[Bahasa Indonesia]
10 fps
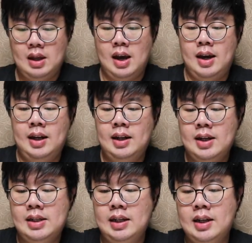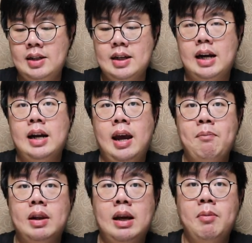nah ini nasinya sekarang
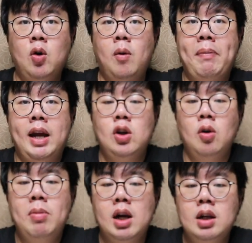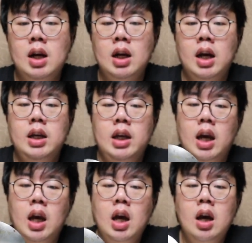yang pertama gue pengen coba rendang dagingnya